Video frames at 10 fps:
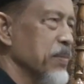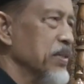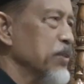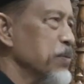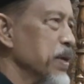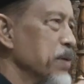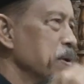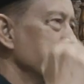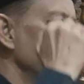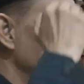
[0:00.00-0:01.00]
Batu
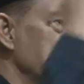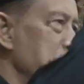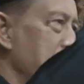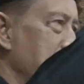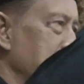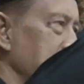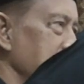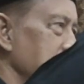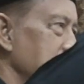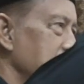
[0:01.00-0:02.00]
memang pako mahange
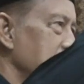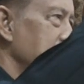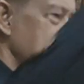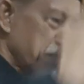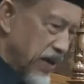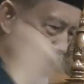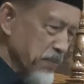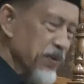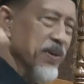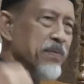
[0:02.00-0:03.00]
nampak
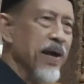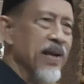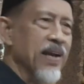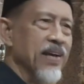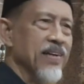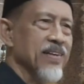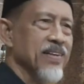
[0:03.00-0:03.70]
lampau ko riballa.